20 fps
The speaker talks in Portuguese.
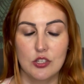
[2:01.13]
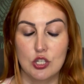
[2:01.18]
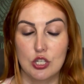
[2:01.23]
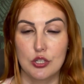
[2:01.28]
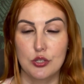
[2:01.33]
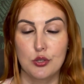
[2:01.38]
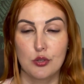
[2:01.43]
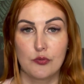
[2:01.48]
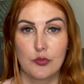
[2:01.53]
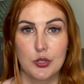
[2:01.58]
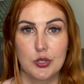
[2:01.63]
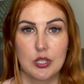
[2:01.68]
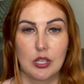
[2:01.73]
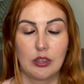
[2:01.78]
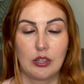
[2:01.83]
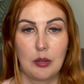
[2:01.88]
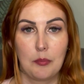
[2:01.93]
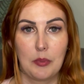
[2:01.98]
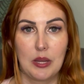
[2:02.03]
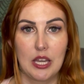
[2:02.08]
disso, você
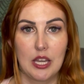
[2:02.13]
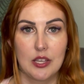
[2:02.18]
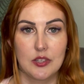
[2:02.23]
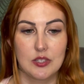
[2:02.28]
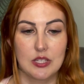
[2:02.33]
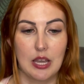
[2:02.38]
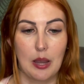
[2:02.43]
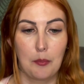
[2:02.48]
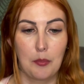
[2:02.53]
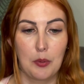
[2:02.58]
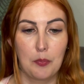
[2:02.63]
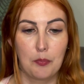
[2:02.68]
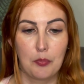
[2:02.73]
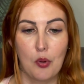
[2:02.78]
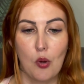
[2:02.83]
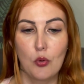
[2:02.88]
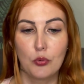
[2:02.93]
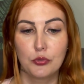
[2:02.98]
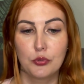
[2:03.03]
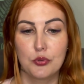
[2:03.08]
também recebe
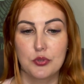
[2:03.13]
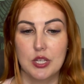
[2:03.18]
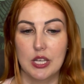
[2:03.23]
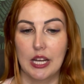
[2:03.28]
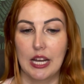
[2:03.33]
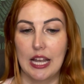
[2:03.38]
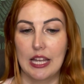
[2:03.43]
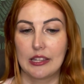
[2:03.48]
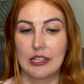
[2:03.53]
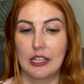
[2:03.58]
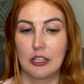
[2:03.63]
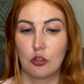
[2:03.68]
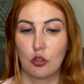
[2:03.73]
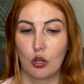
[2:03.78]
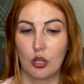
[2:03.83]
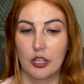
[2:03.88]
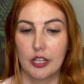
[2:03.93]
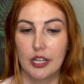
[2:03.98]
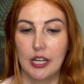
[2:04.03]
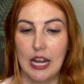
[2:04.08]
pontos a cada
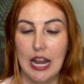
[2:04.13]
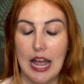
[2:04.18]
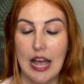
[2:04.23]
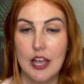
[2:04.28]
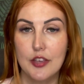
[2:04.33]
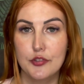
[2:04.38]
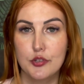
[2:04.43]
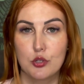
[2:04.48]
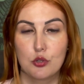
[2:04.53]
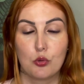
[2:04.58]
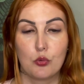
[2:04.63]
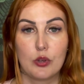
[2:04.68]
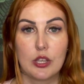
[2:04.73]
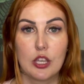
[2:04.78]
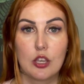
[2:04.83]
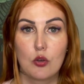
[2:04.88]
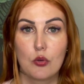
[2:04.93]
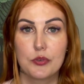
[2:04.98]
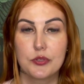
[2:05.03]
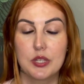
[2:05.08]
dólar gasto
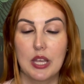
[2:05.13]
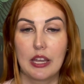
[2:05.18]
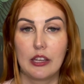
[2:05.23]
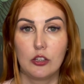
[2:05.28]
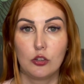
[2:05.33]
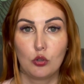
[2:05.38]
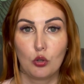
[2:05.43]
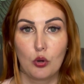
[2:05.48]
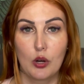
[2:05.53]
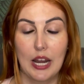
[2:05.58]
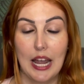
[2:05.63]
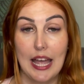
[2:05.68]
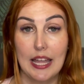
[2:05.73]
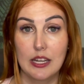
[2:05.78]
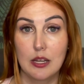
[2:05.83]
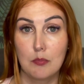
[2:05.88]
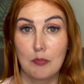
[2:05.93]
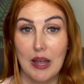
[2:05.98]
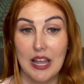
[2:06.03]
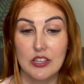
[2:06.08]
e consegue
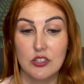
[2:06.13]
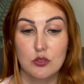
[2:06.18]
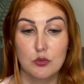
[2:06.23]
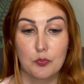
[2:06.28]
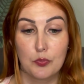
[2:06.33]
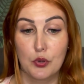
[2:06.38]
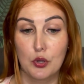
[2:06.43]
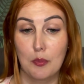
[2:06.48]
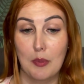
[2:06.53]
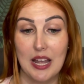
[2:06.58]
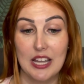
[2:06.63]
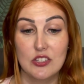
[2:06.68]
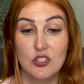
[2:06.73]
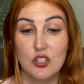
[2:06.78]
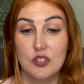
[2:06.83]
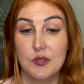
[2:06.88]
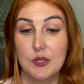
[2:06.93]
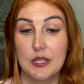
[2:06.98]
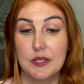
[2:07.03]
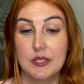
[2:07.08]
trocar em mais por mais
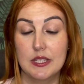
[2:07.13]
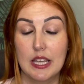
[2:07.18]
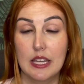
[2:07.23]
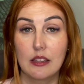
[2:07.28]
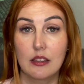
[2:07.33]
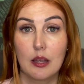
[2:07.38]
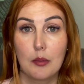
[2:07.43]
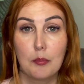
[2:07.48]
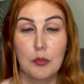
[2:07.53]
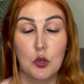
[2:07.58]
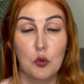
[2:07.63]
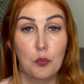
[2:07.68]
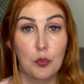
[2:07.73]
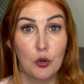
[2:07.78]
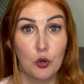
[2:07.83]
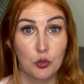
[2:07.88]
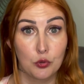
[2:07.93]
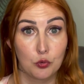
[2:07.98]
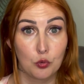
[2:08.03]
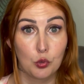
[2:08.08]
de 60 mil
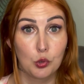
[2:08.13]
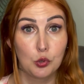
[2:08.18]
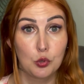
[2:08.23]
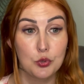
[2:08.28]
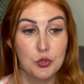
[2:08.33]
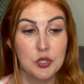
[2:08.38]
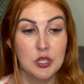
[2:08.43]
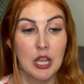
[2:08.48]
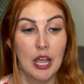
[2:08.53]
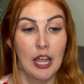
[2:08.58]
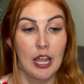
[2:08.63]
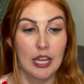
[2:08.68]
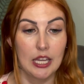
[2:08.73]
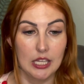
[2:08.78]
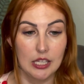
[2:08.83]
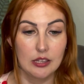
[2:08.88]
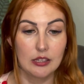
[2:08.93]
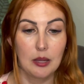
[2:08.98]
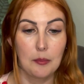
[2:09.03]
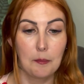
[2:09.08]
produtos
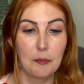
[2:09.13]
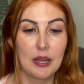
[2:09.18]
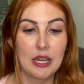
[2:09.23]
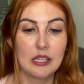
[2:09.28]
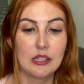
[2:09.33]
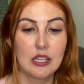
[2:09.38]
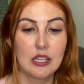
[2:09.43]
e também